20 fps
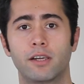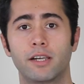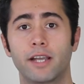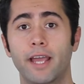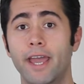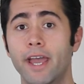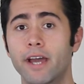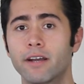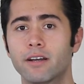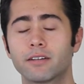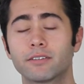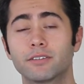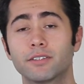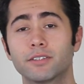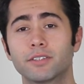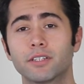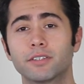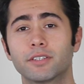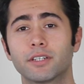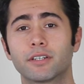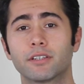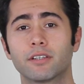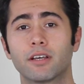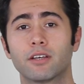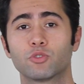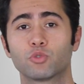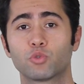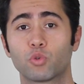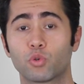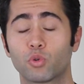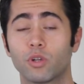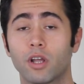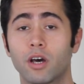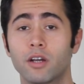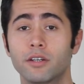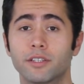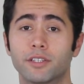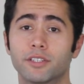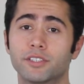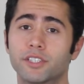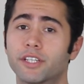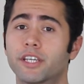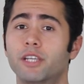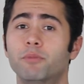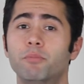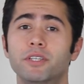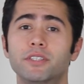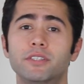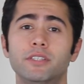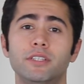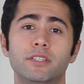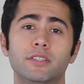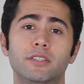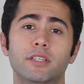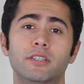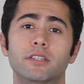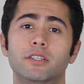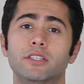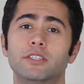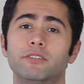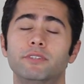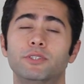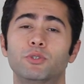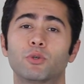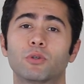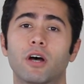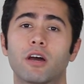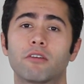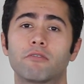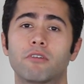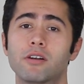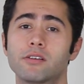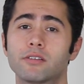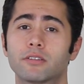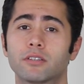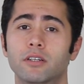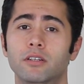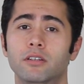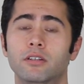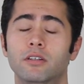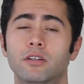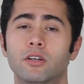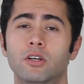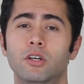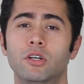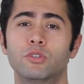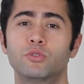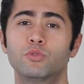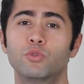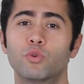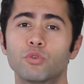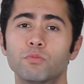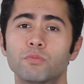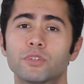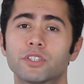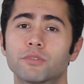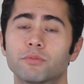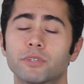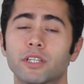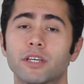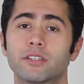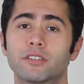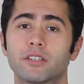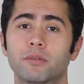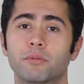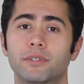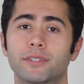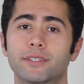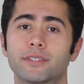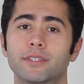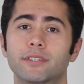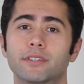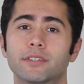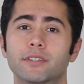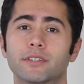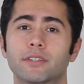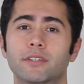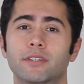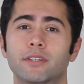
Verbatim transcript: Eğer aklınıza takılan sorular ya da çekilmesini istediğiniz videolar varsa yorum kısmına yazabilirsiniz.